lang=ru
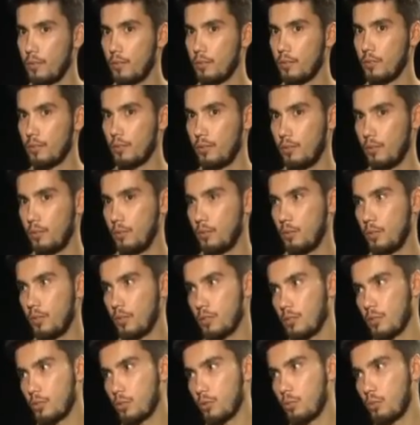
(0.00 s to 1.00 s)

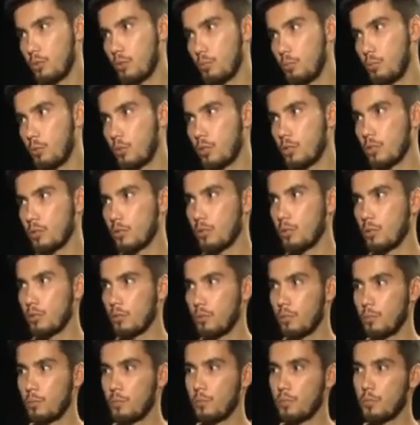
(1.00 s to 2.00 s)
Я знаю, что есть
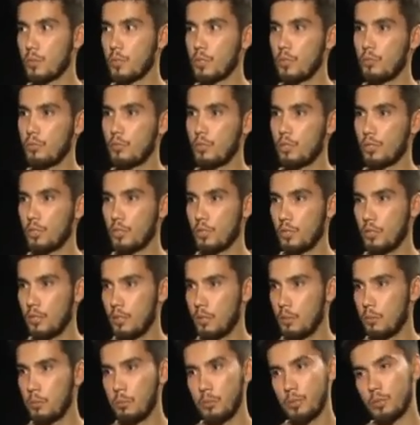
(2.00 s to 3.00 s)
букеты с
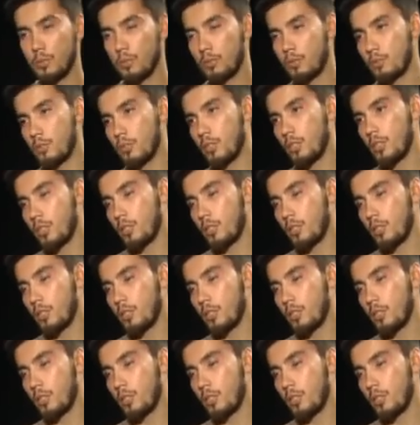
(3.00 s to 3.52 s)
вложениями,